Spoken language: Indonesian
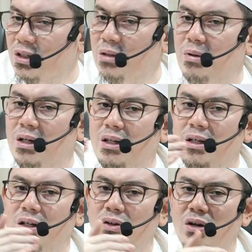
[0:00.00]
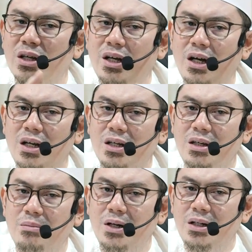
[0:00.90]
dibandingkan orang yang
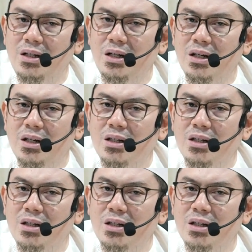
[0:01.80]
ahli ibadah